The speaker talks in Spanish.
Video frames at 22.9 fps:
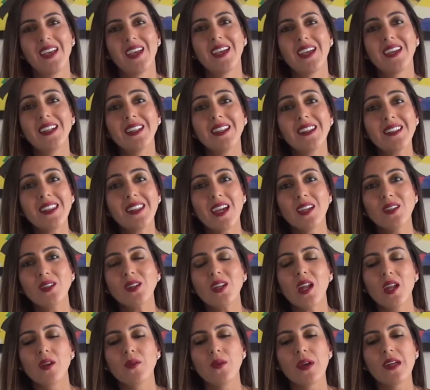En este año
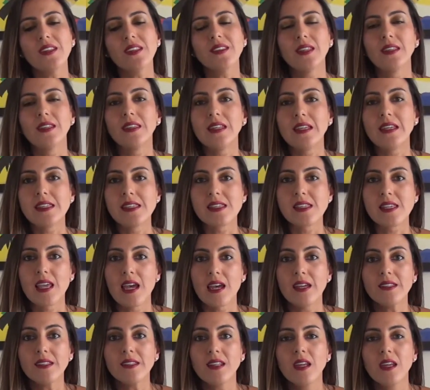las nuevas
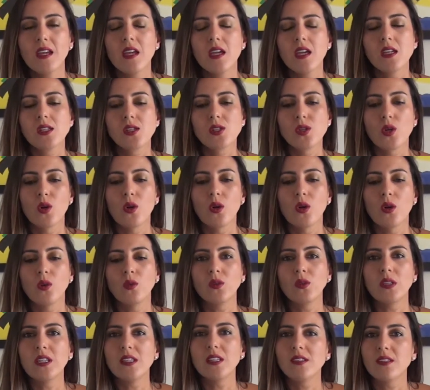tendencias son
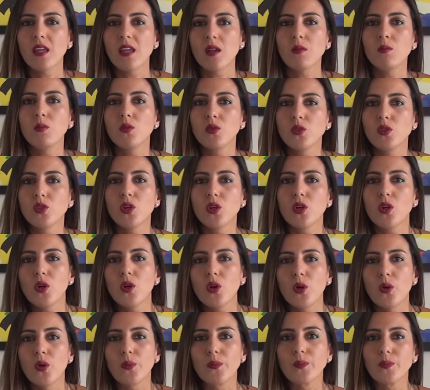utilizar
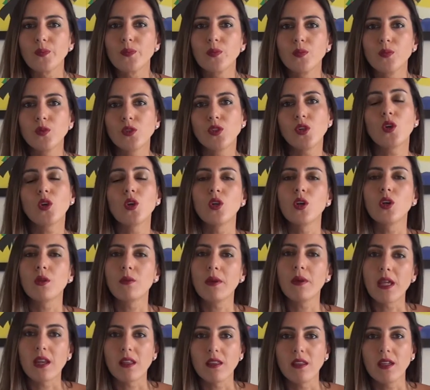mucho, color
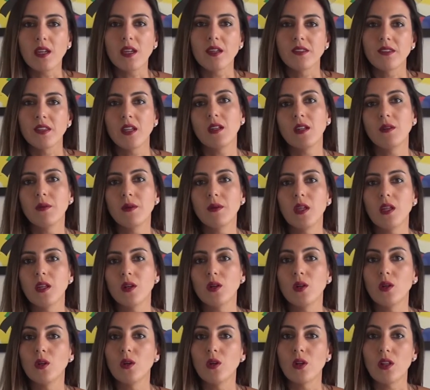verde, que es el
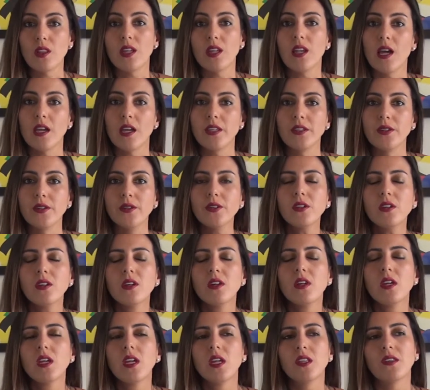color del año,
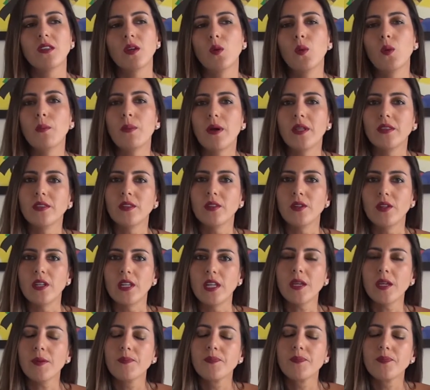según
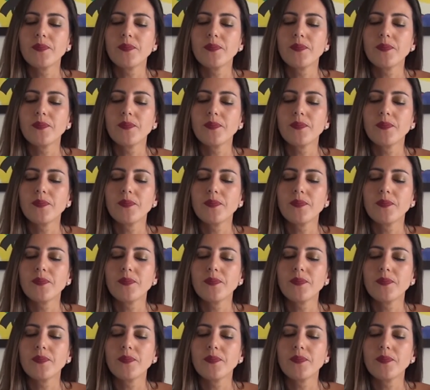Pantone,